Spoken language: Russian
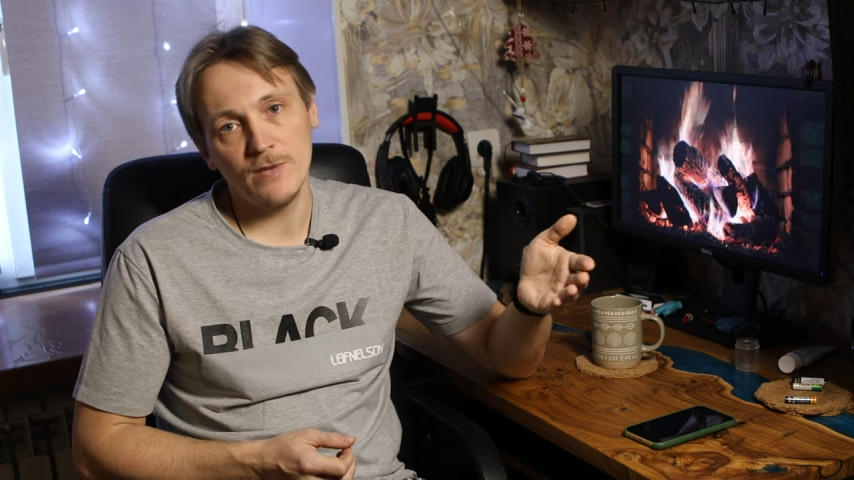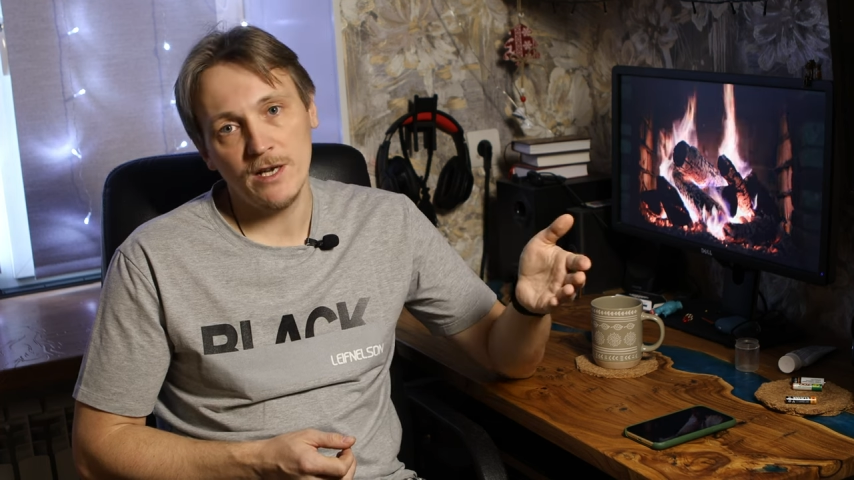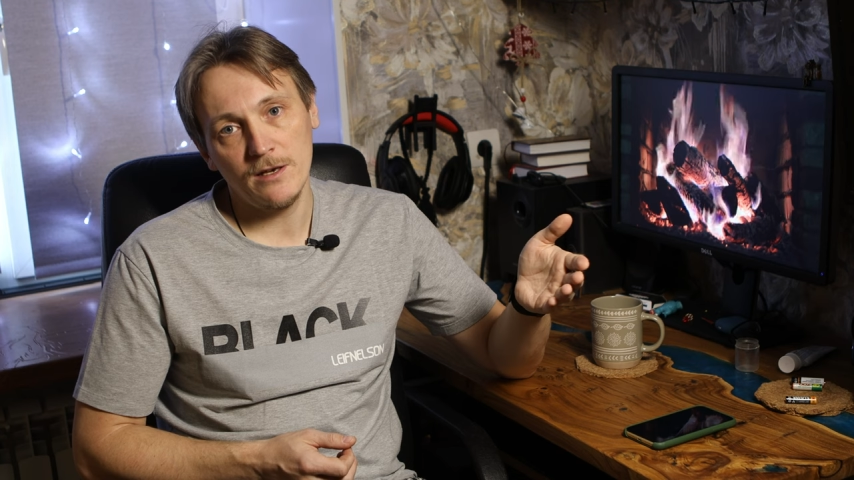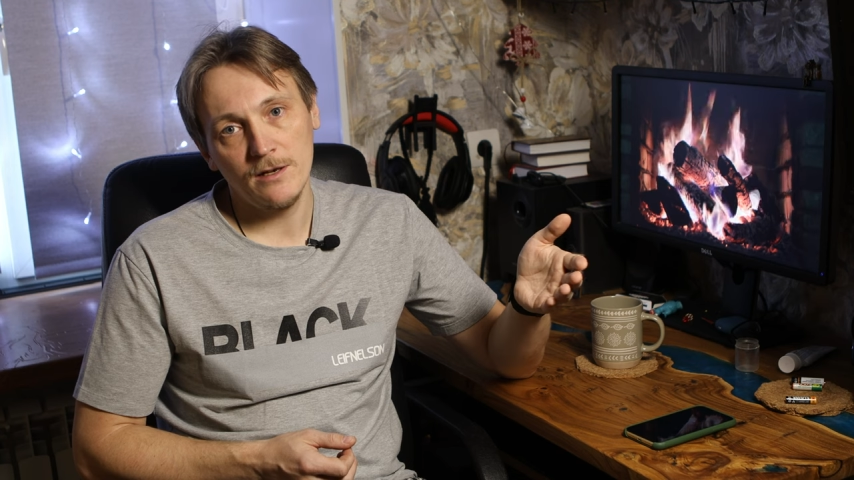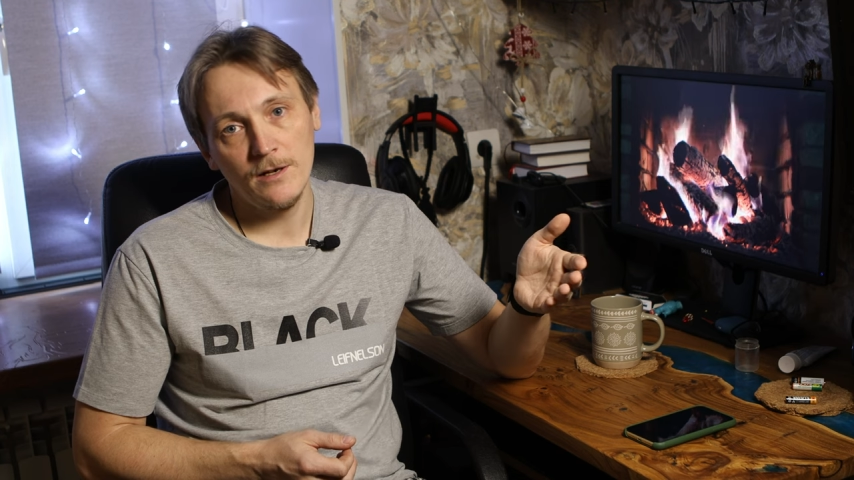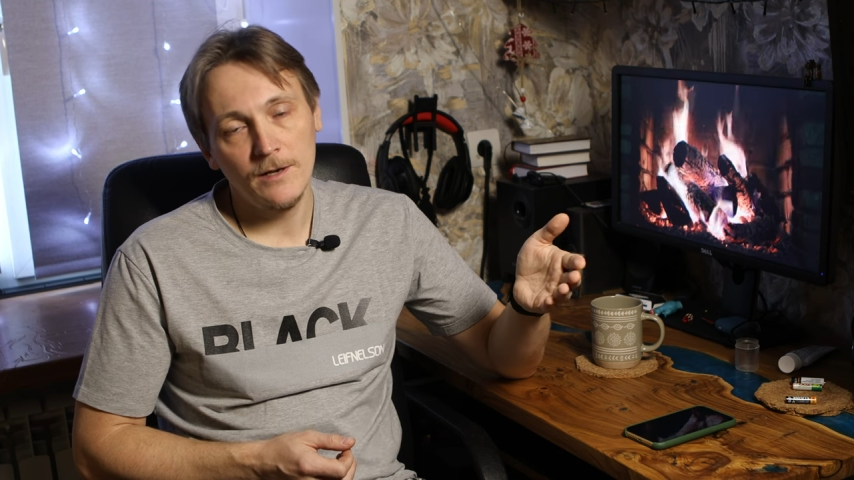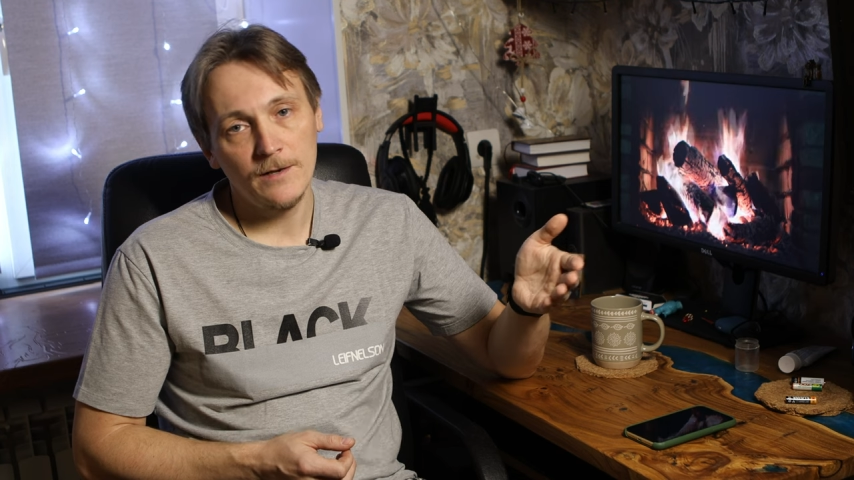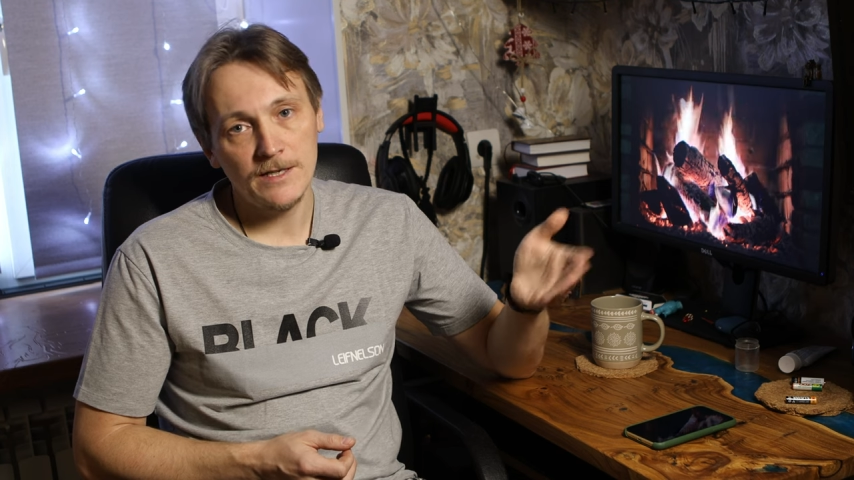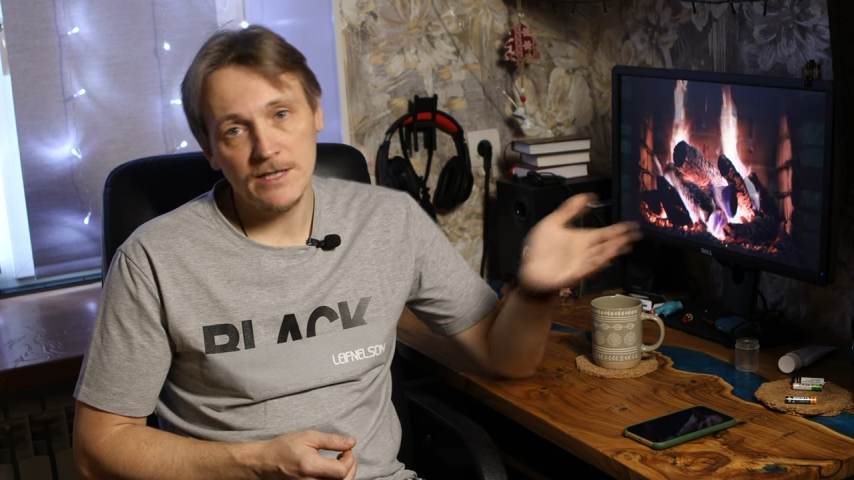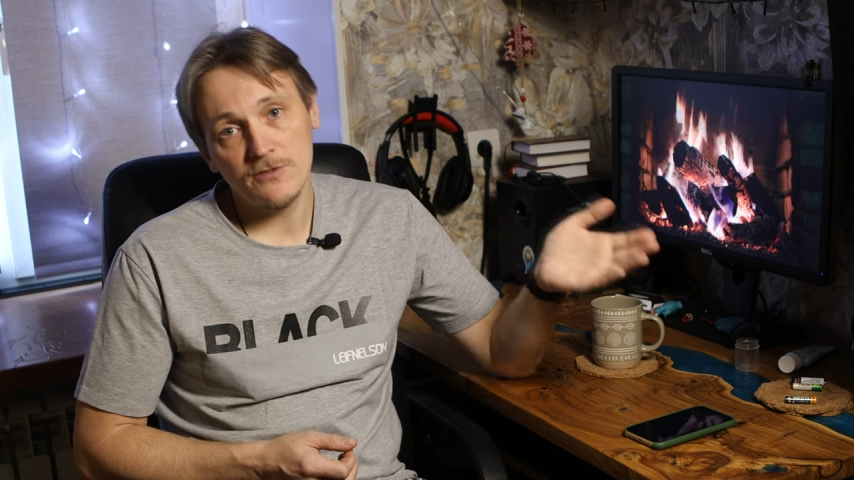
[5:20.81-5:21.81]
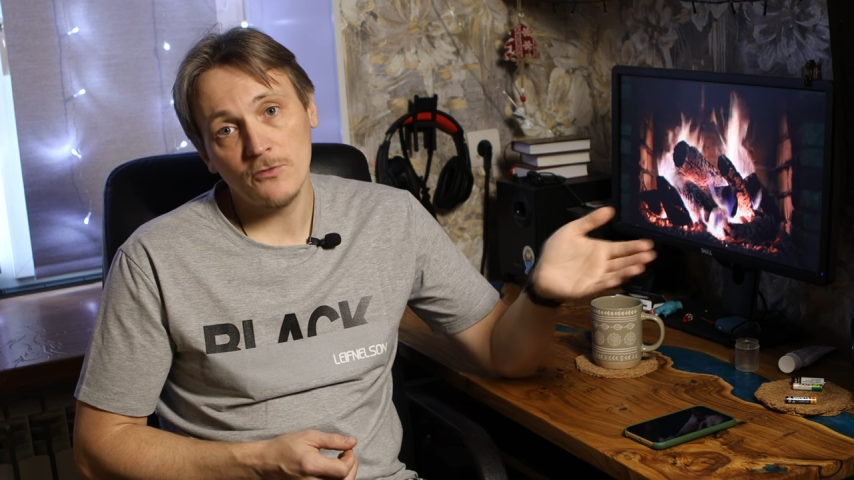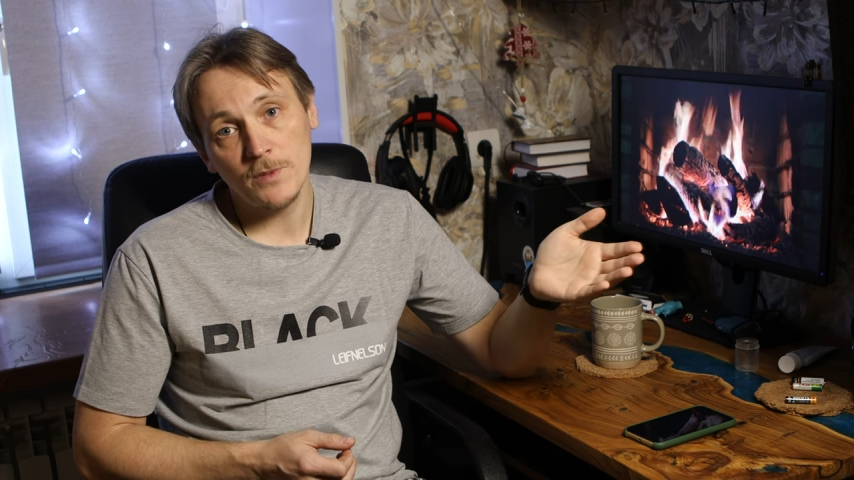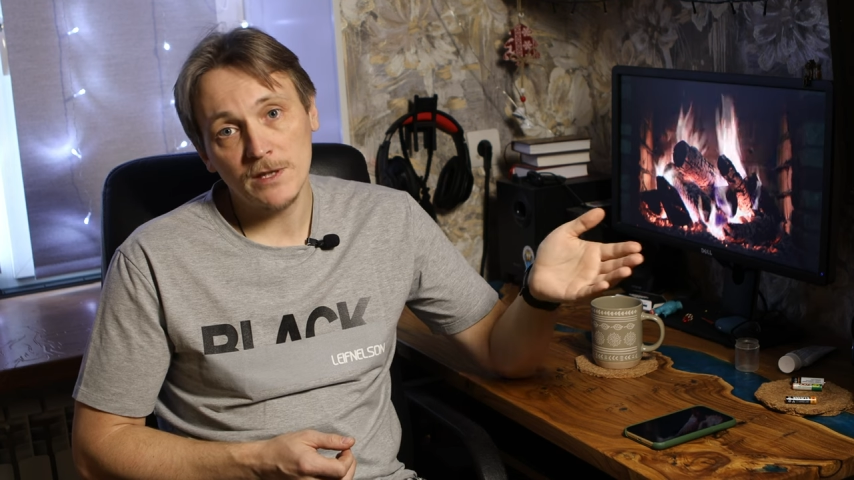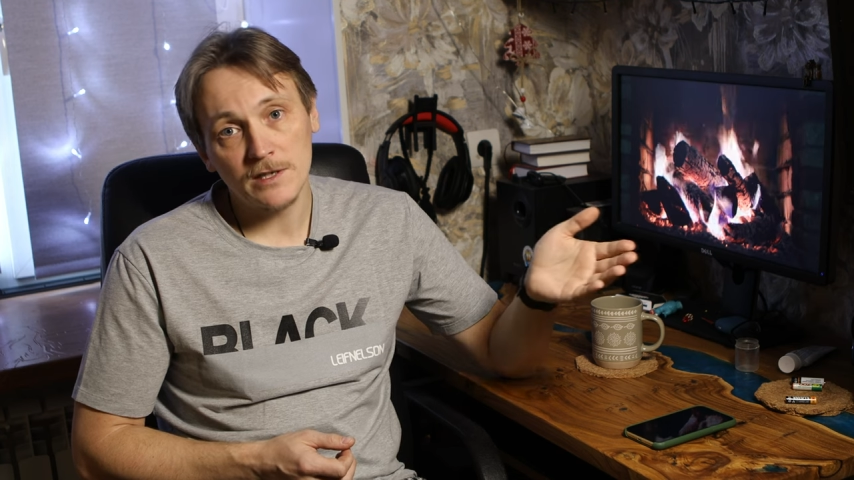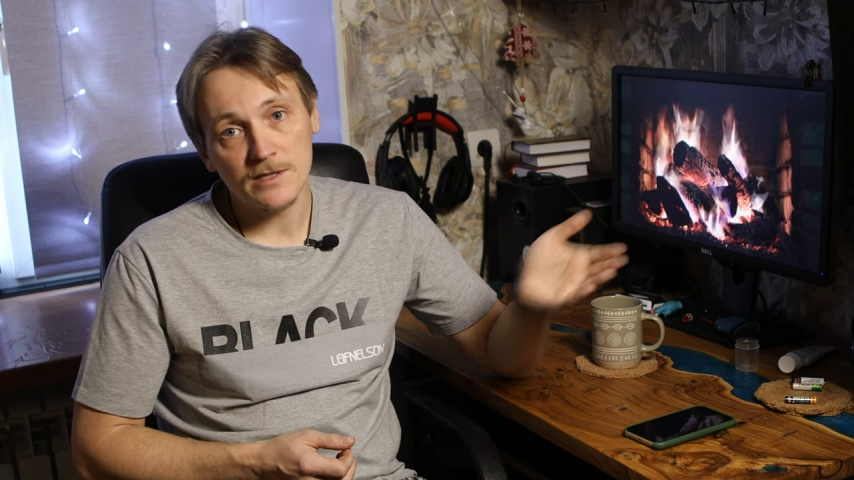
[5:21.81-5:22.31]
рублей, а здесь
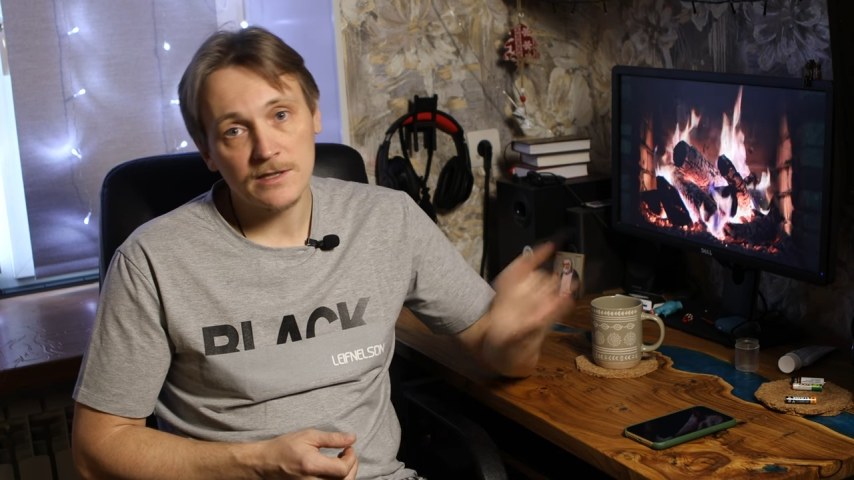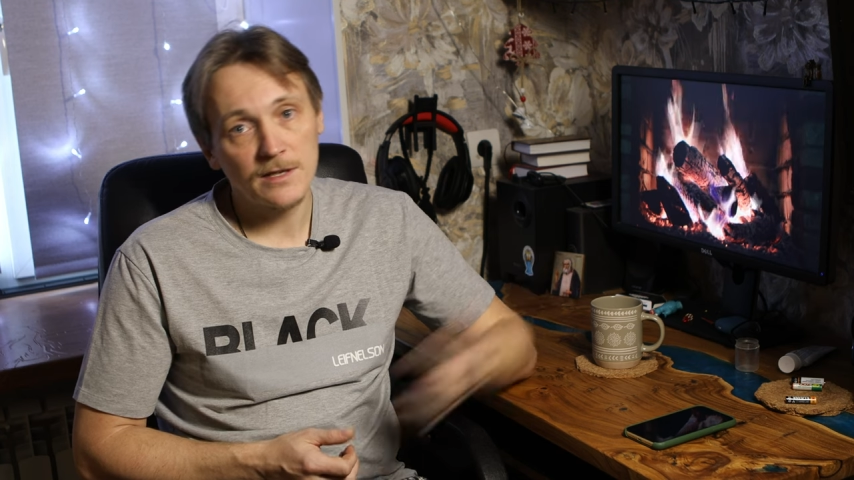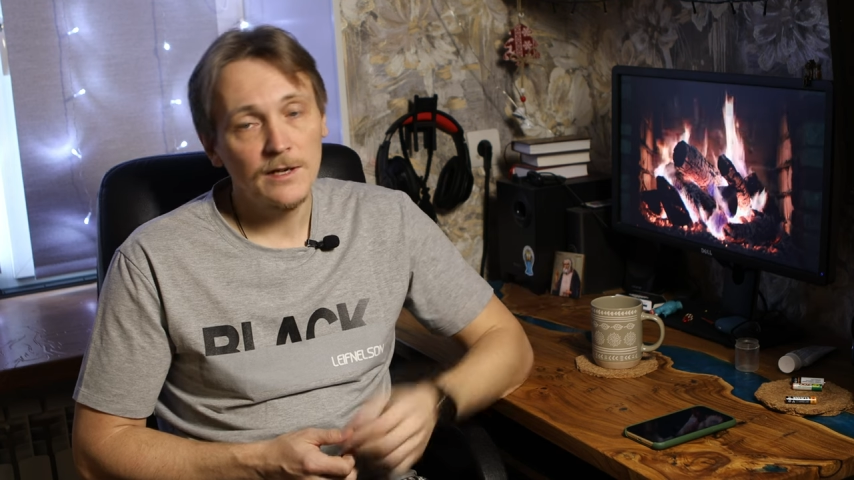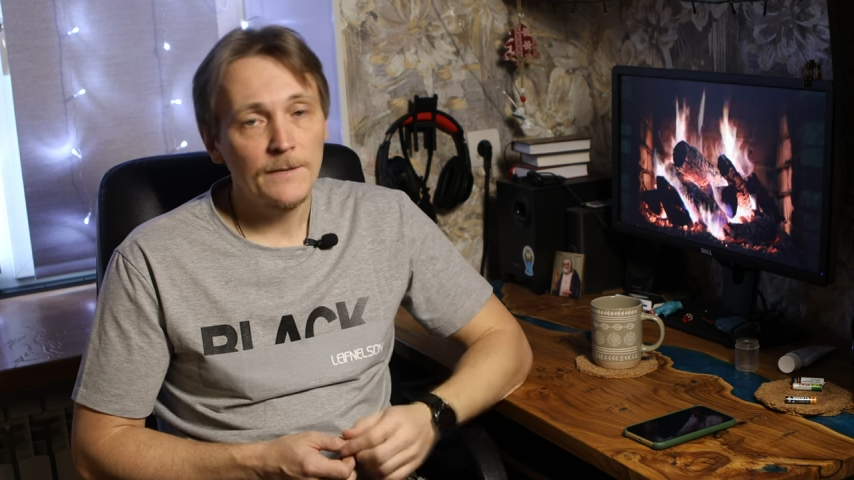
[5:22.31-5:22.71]
всего 15.